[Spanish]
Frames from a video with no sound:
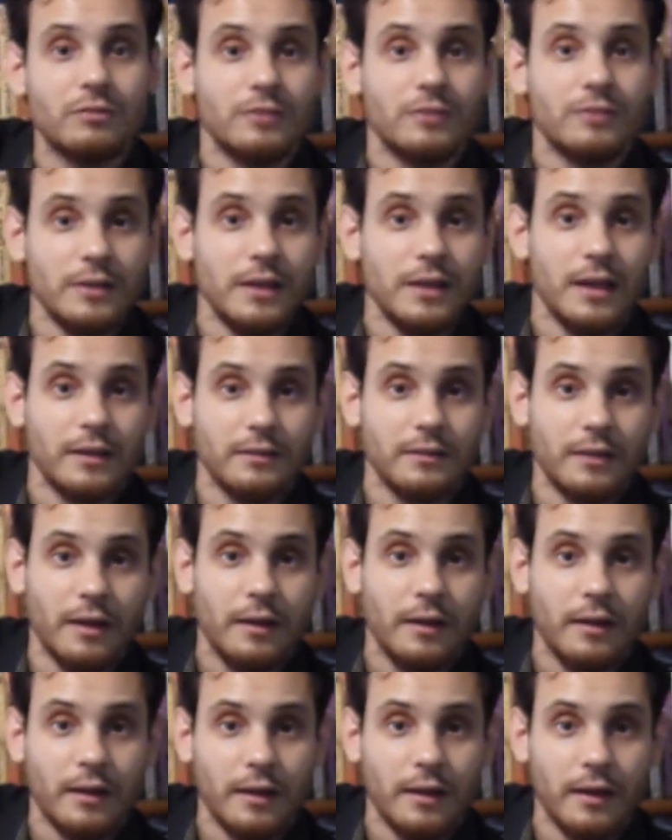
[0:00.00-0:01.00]
Lo
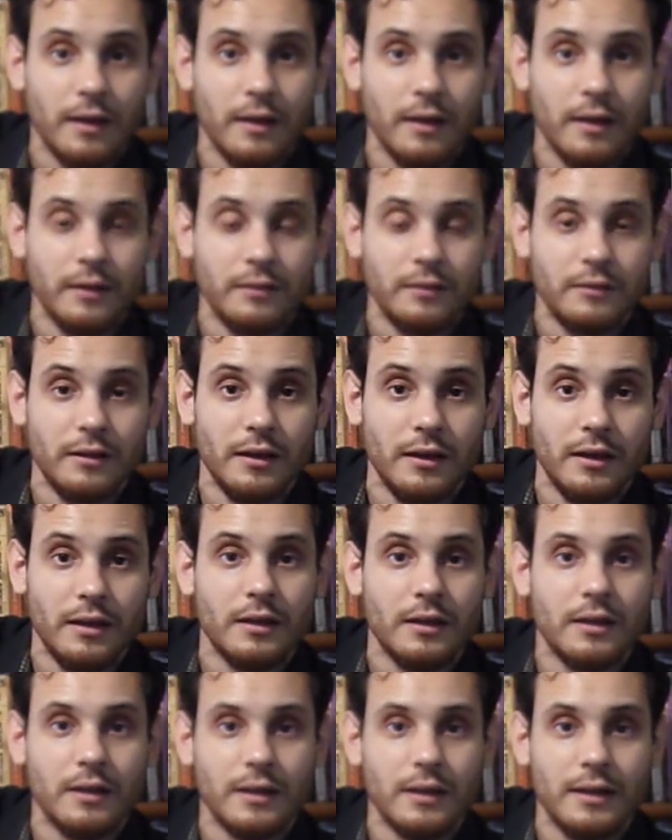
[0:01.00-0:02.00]
siguiente,
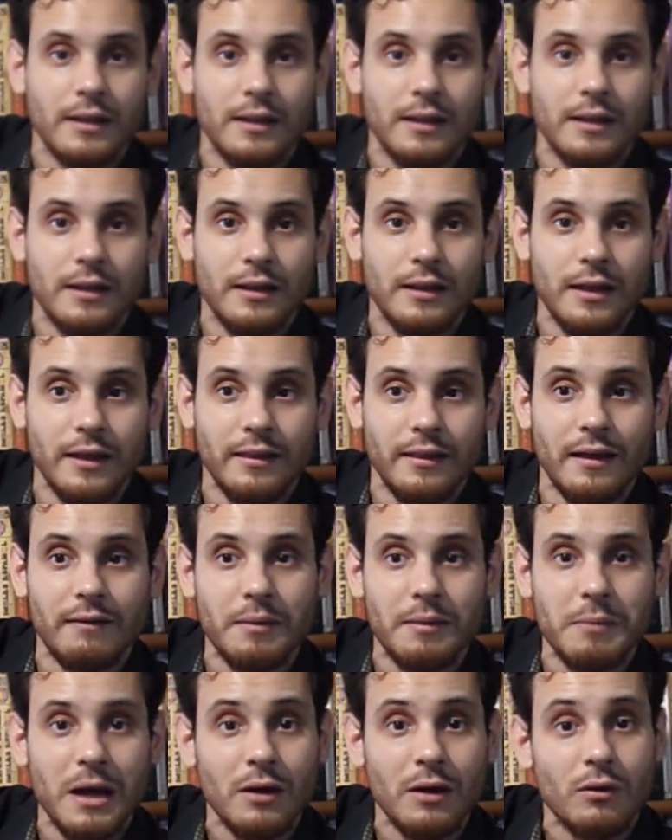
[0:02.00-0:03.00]
este, le
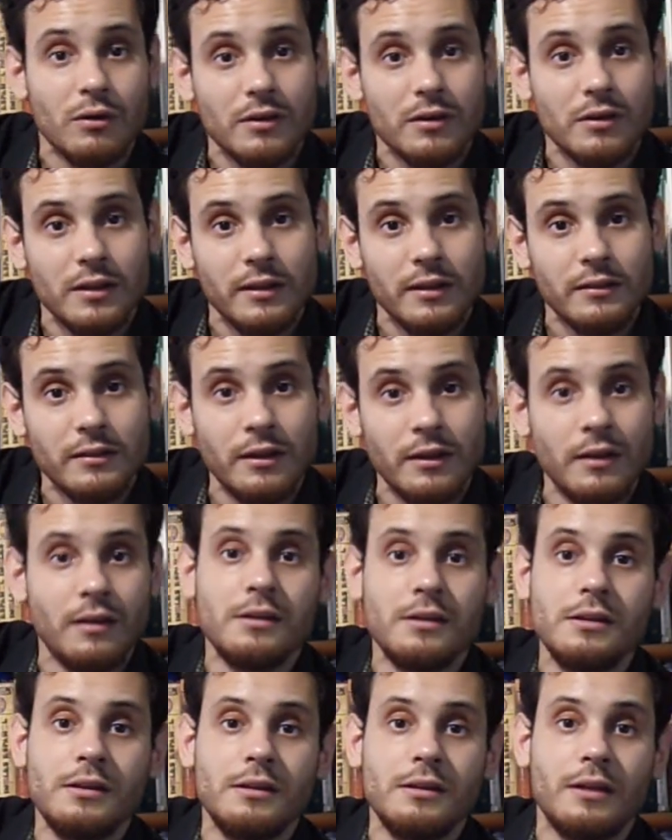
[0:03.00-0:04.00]
daba más
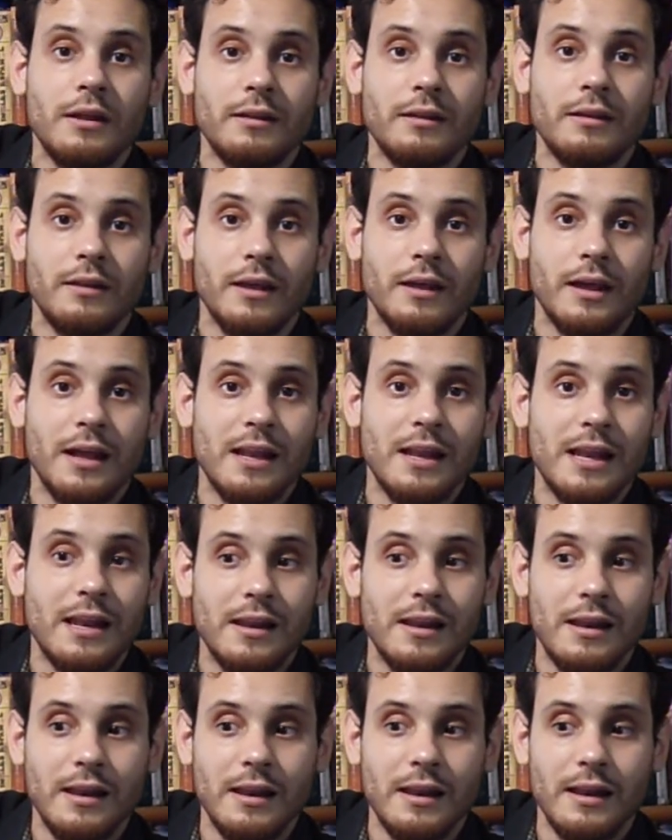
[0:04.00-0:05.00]
corriente y
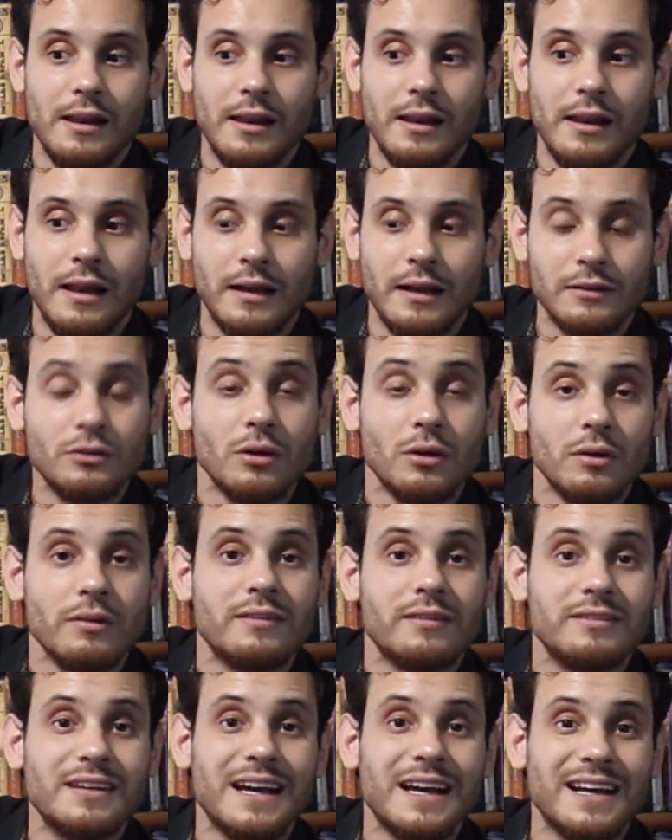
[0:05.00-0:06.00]
el
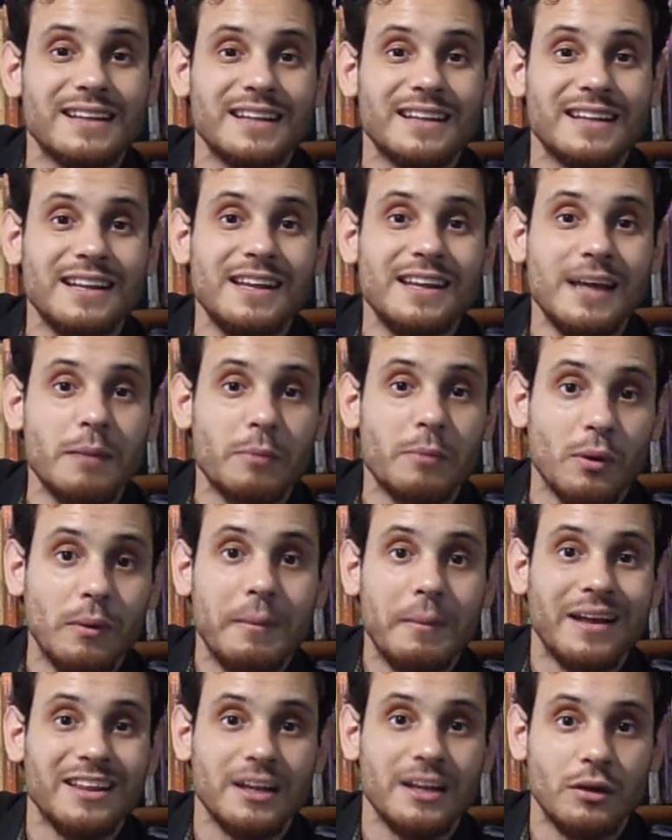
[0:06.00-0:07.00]
actor decía que tenía
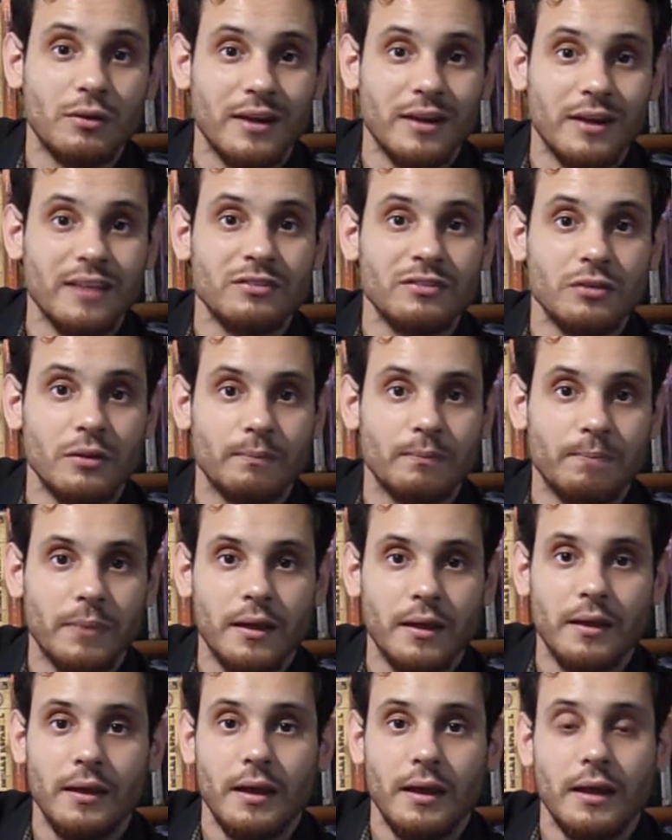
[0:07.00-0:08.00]
problemas del corazón.
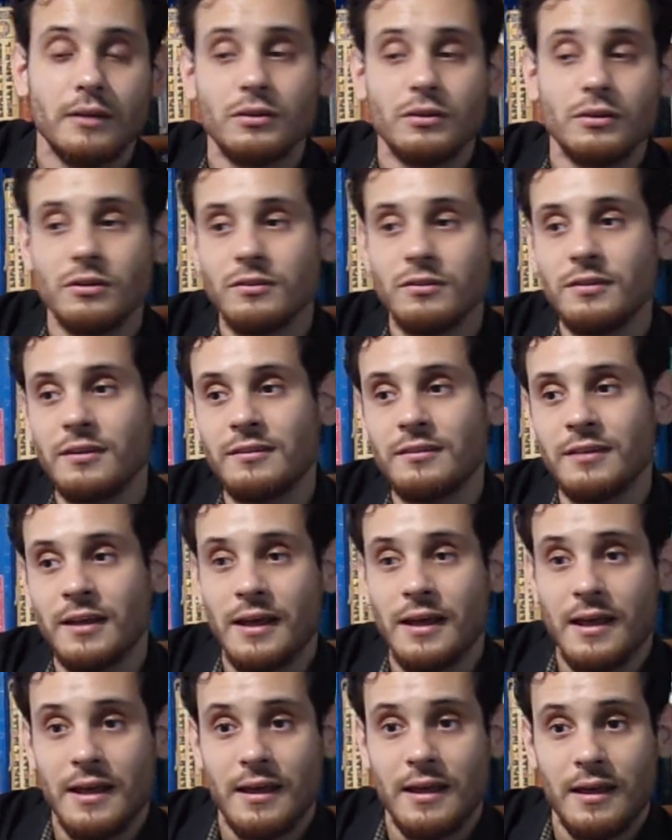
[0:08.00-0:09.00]
Entonces,
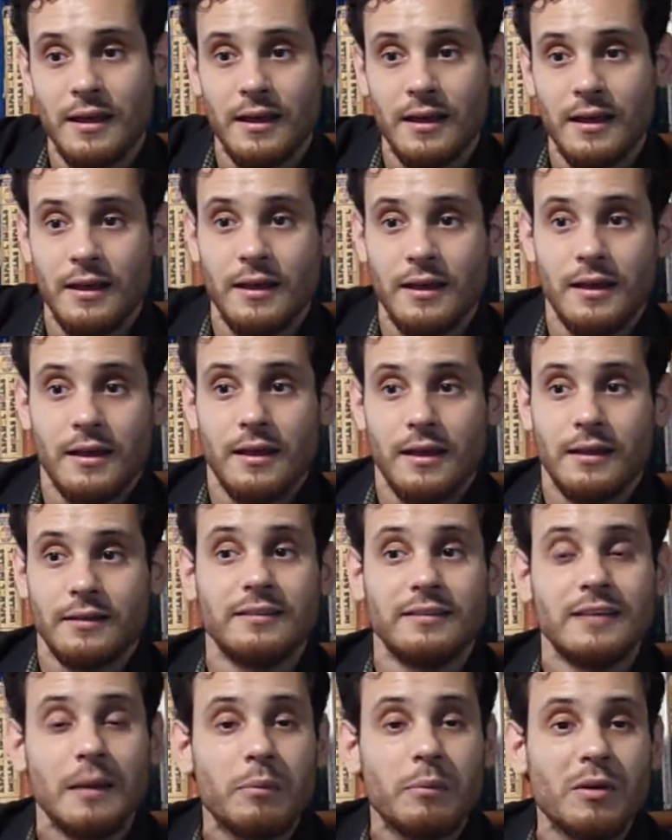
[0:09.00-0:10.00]

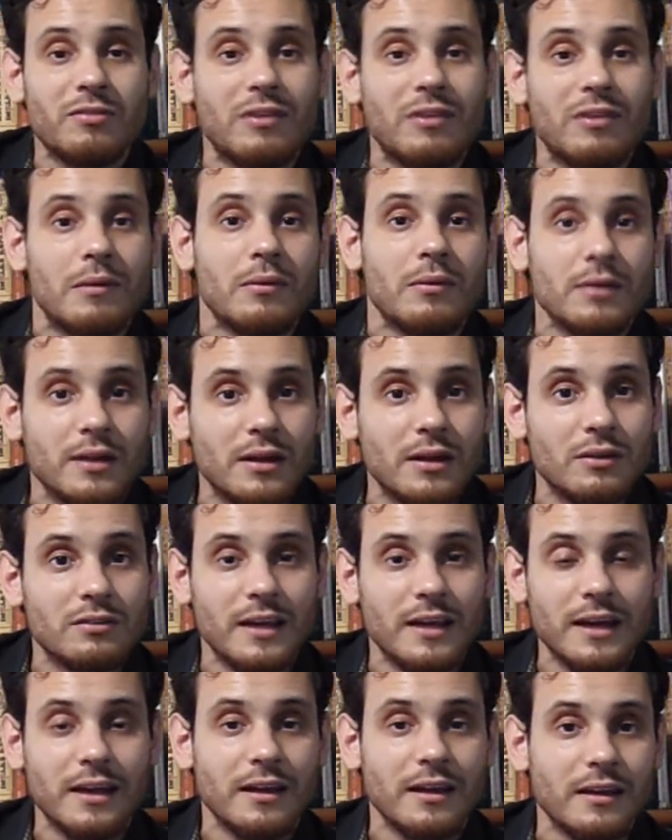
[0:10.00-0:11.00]
decía por favor que lo
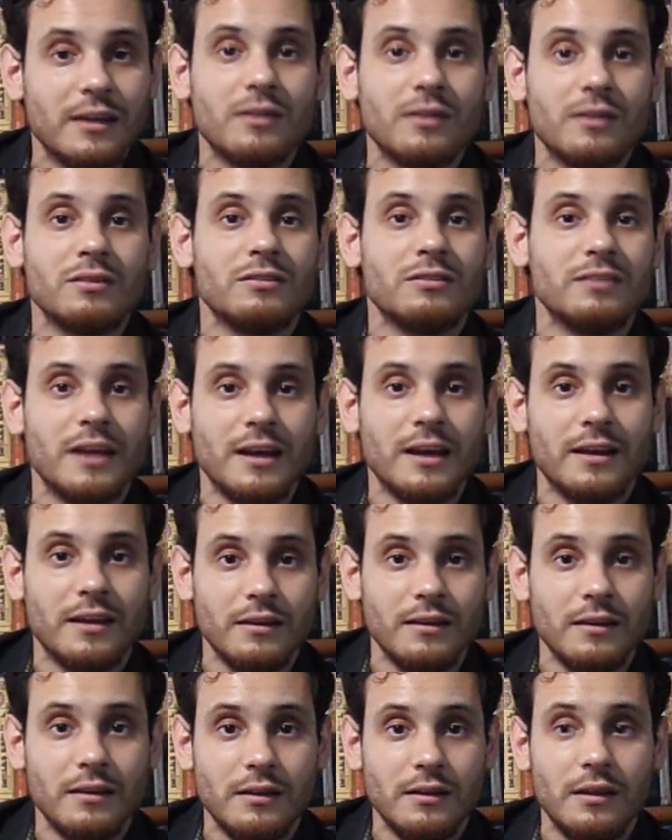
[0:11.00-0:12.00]
saquen, que lo
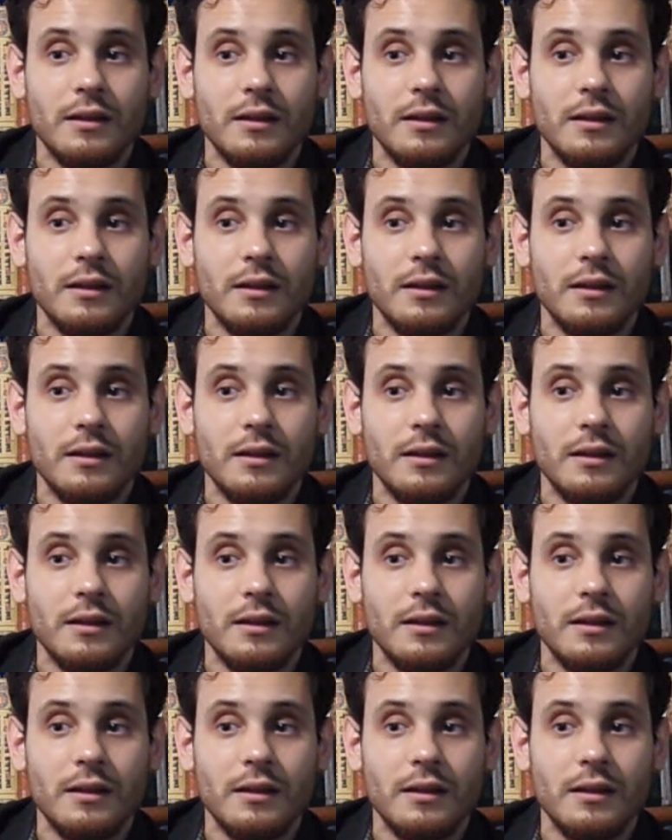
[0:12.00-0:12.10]
saquen.